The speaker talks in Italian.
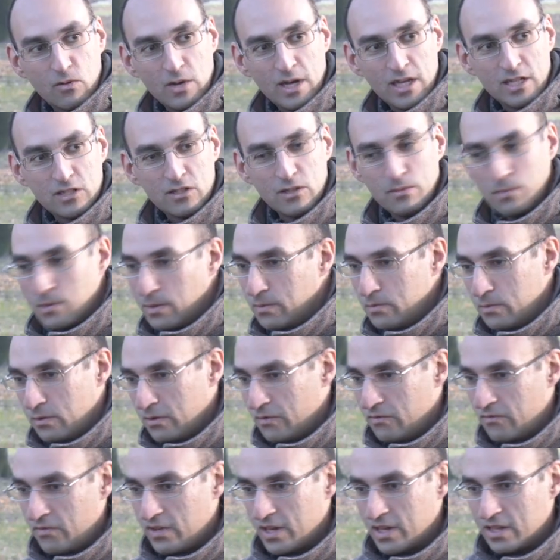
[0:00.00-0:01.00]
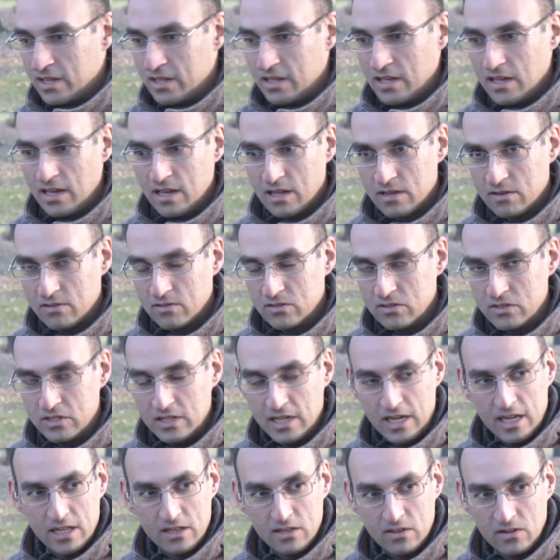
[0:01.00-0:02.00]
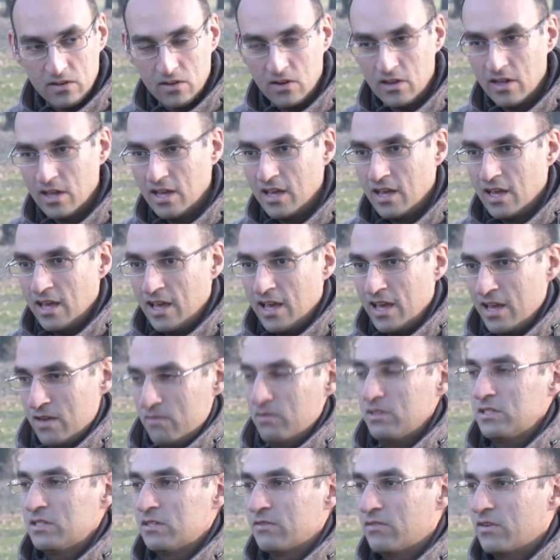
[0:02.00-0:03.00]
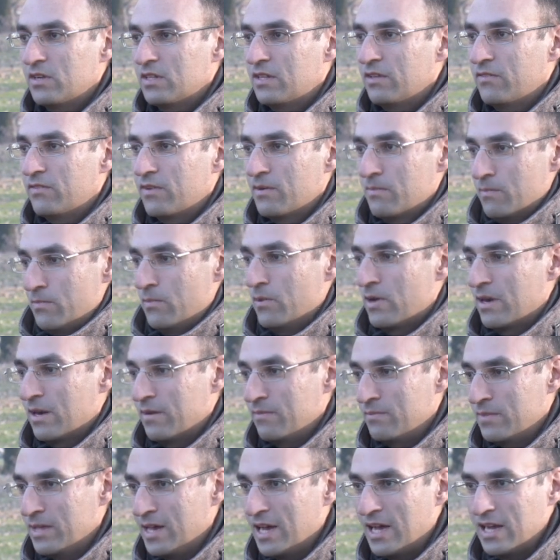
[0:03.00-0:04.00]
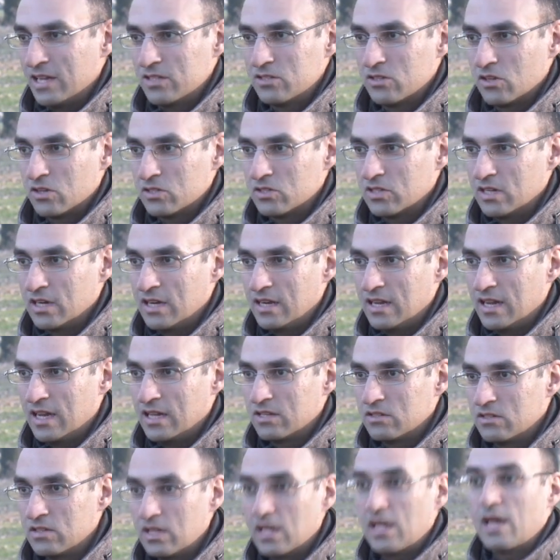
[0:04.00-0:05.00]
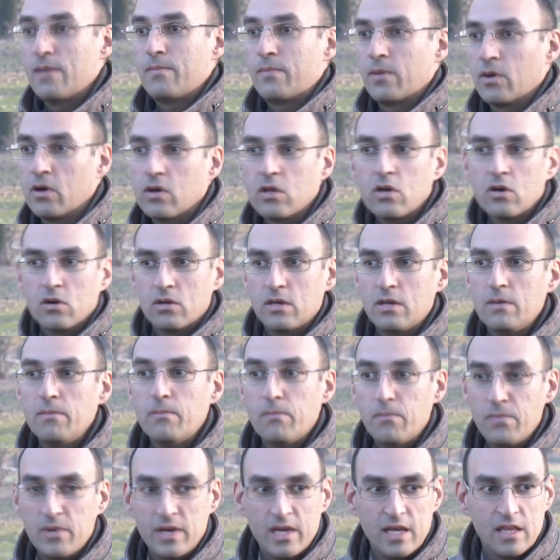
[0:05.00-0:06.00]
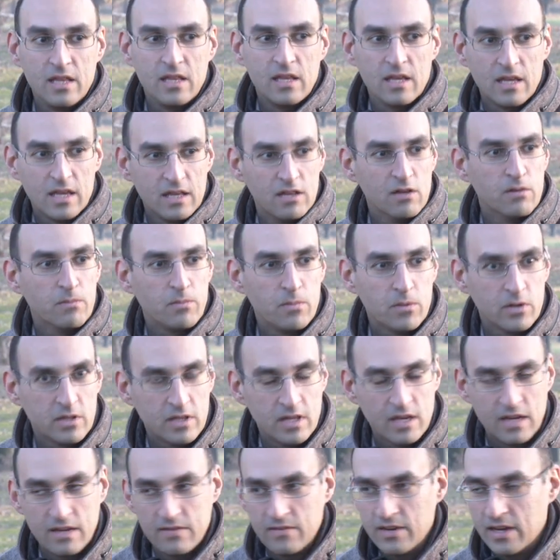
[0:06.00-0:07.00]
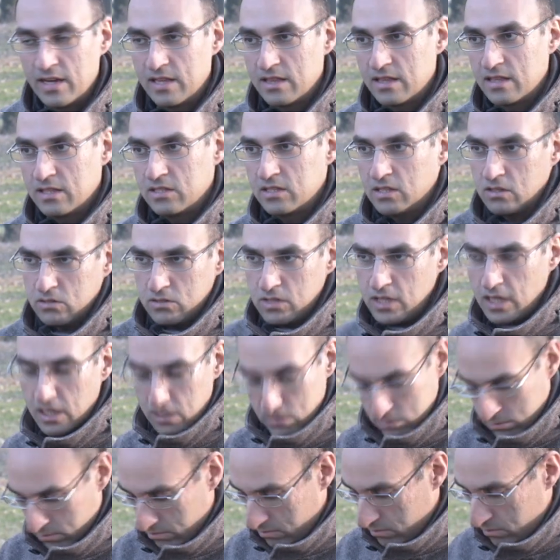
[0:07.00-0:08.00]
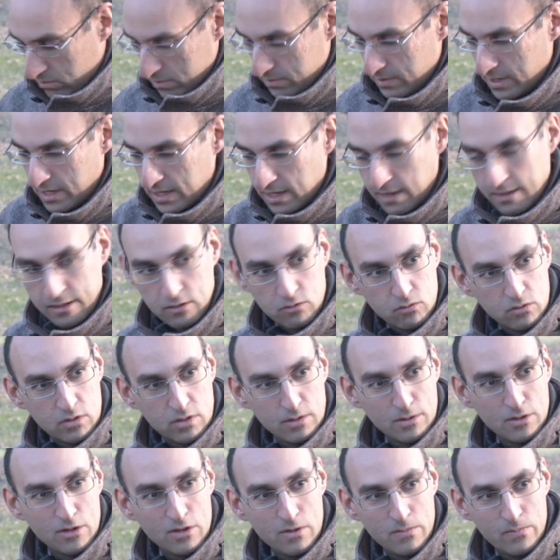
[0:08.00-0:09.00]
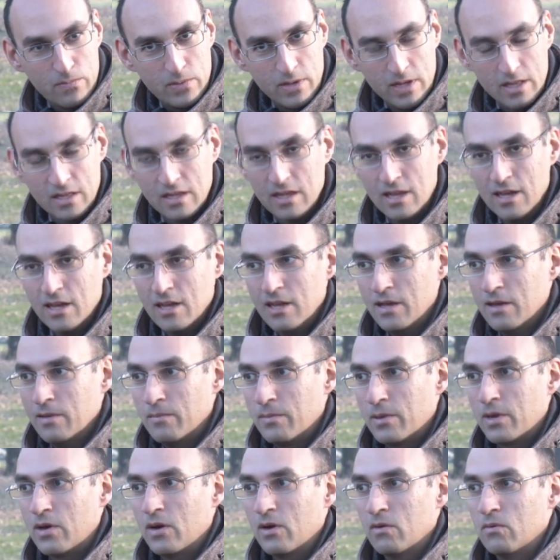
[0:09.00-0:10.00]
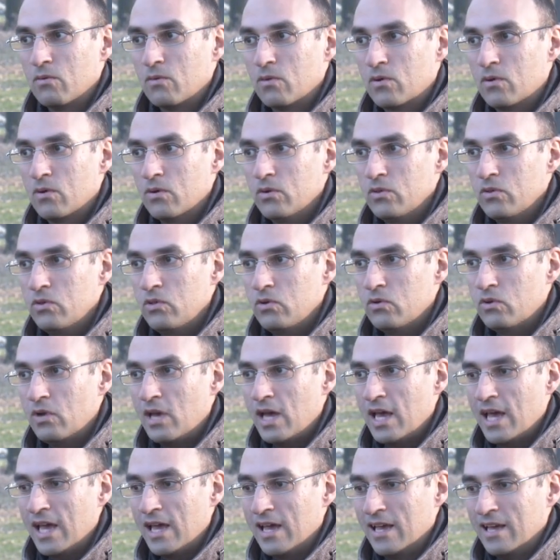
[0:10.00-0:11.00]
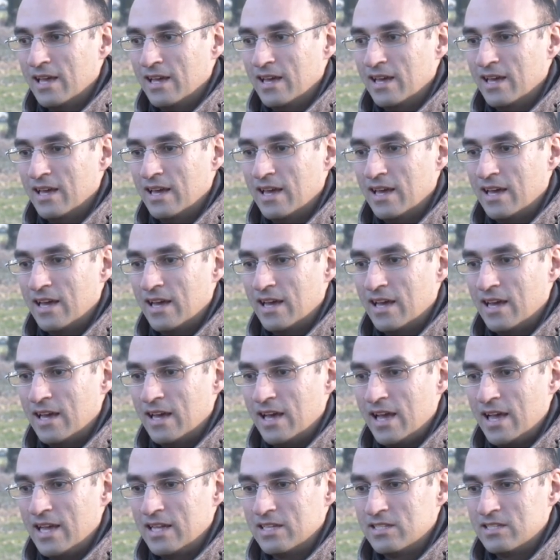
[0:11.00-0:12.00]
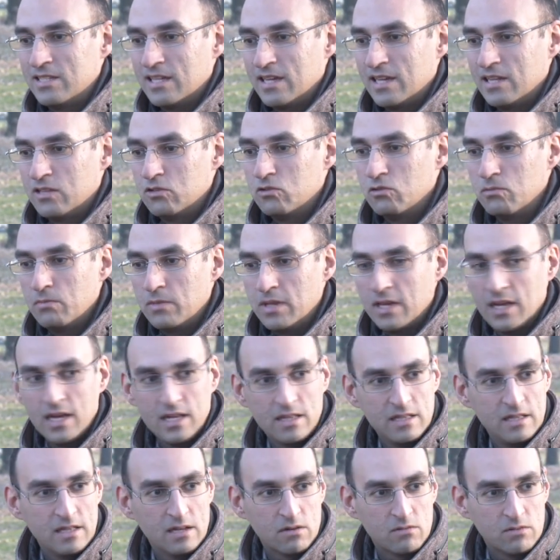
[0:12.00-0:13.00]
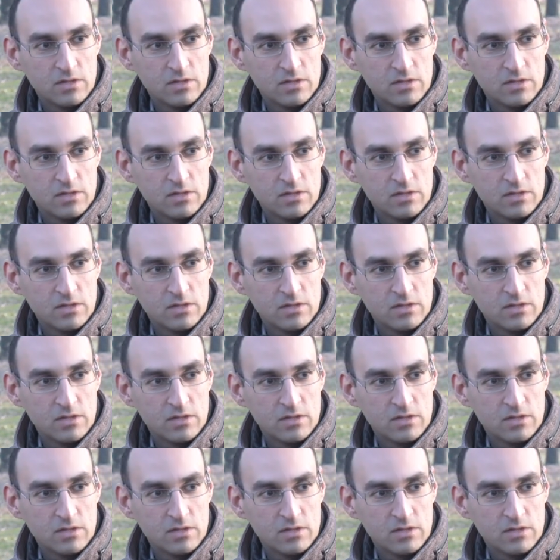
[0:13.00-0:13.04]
questo, è proprio invertire il concetto. No? E questo a volte fa un po' arrabbiare, storcere il naso e dire eh, però io ho gli impegni che devo portare avanti, certo, certo tutti avevano impegni, però un conto è eh, essere dominati da